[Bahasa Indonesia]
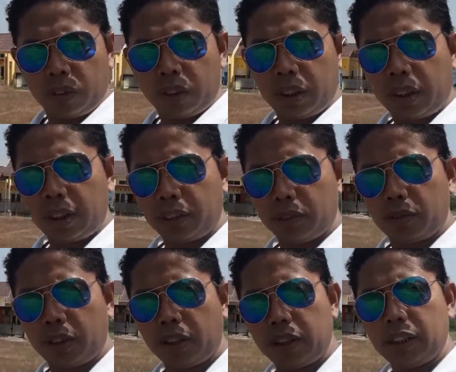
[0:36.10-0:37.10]
dengan
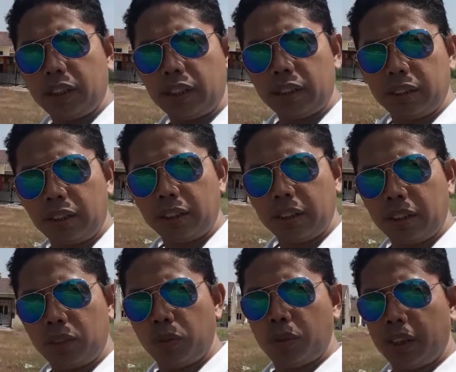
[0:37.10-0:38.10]
angsurannya sekitar
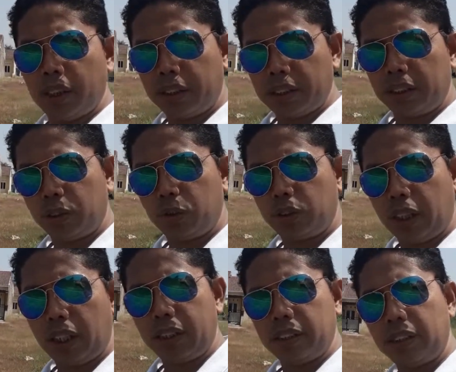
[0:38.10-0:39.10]
2
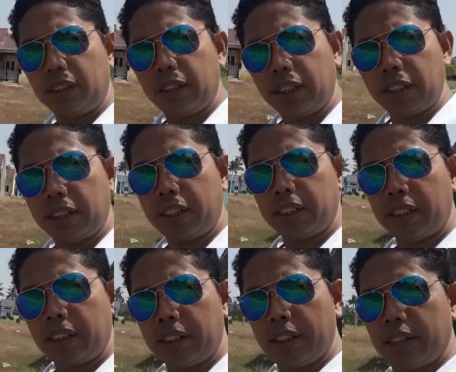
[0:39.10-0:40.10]
jutaan dan harga
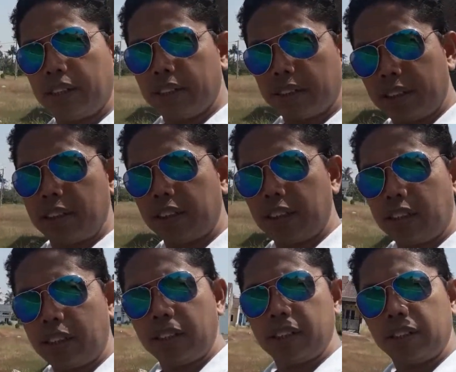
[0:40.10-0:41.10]
sekitar
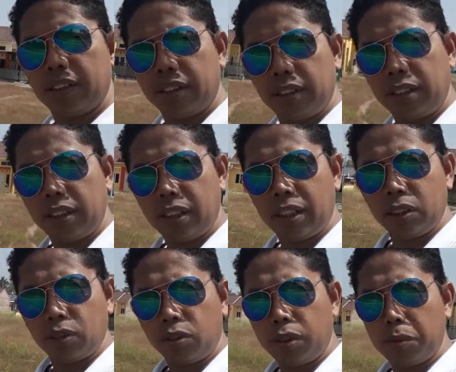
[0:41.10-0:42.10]

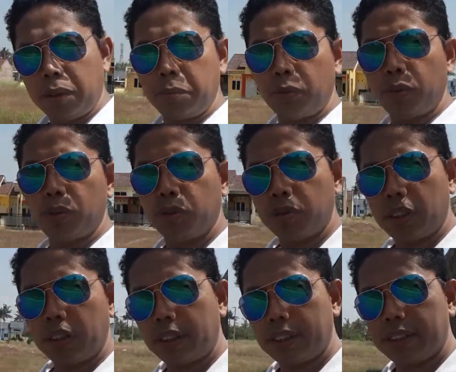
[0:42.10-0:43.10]
350 juta
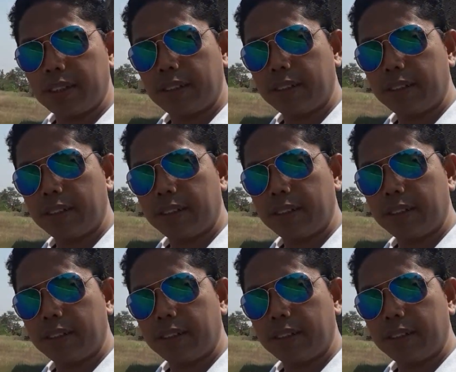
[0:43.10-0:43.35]
guys